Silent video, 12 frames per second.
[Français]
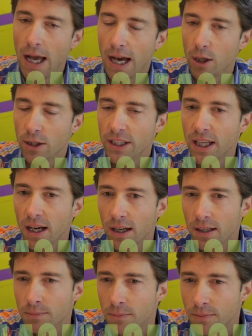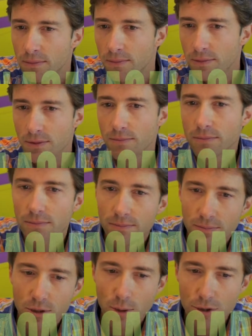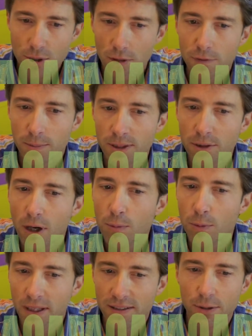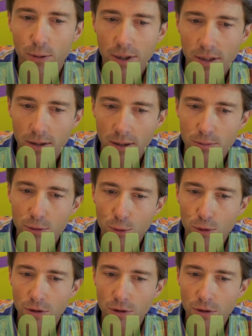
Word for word: alors, il y a, hum, je crois que je suis un formateur un peu particulier dans la mesure où